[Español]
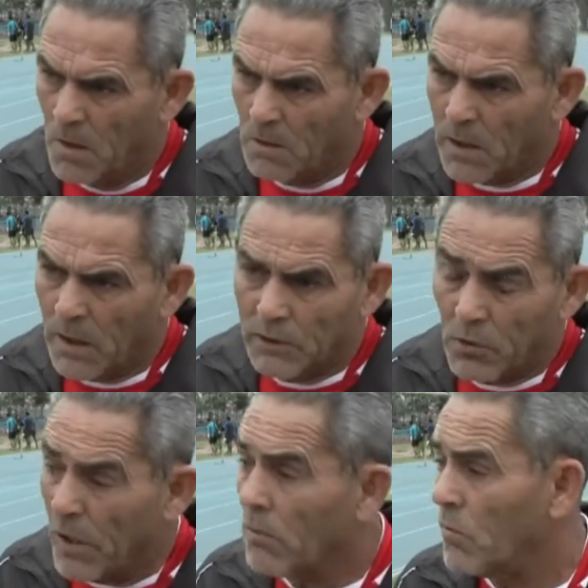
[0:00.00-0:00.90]
se
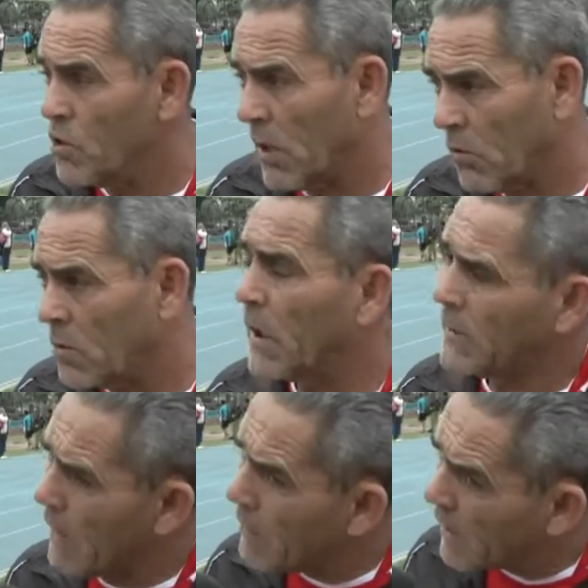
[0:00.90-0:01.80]
destruyeron muchas cosas que
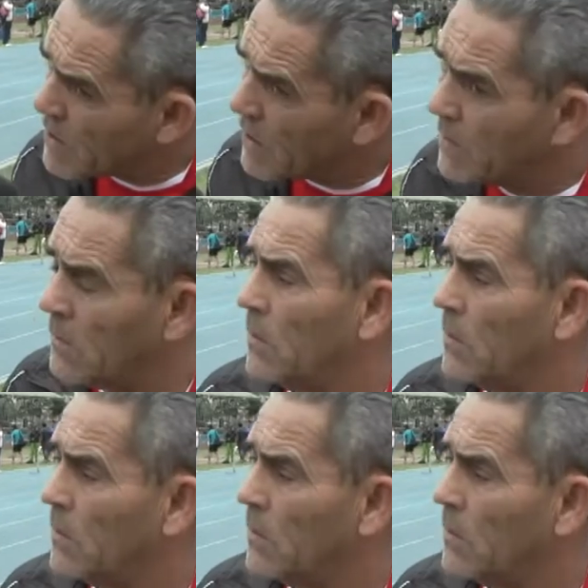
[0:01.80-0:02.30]
estaban hechas.